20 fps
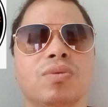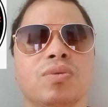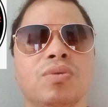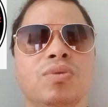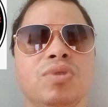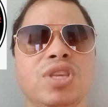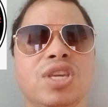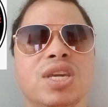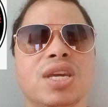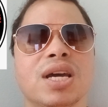
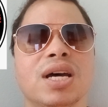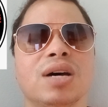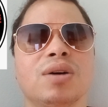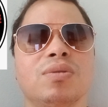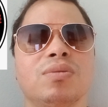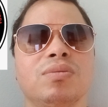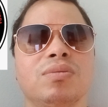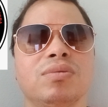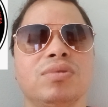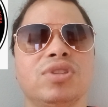
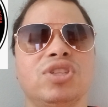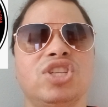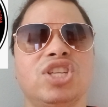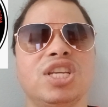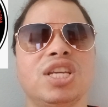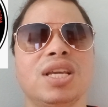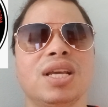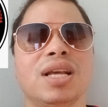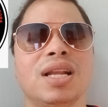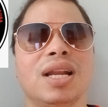União
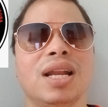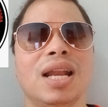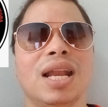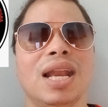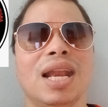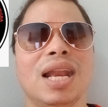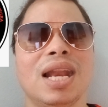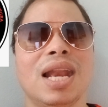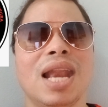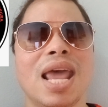de
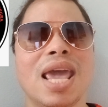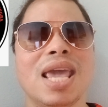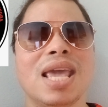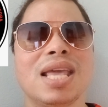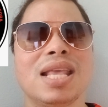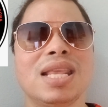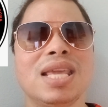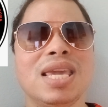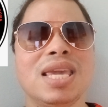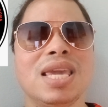
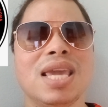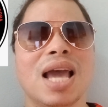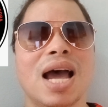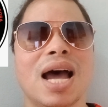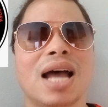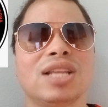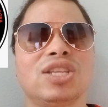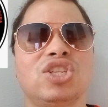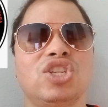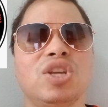
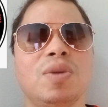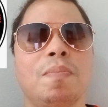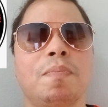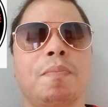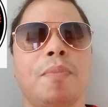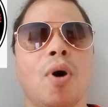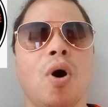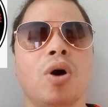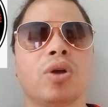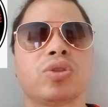Leiria de
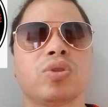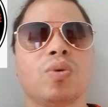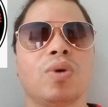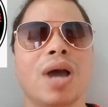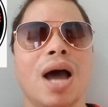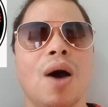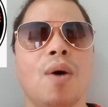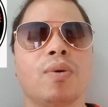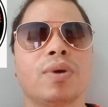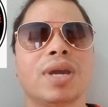
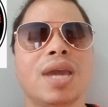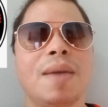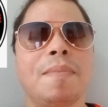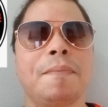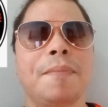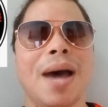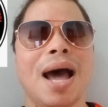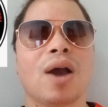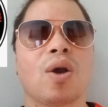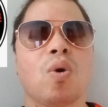Portugal, que
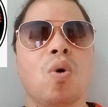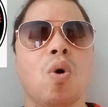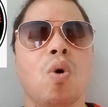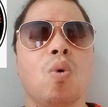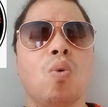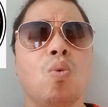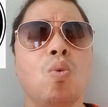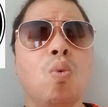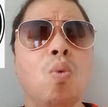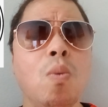
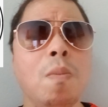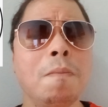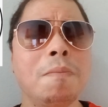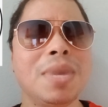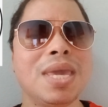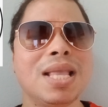pagou um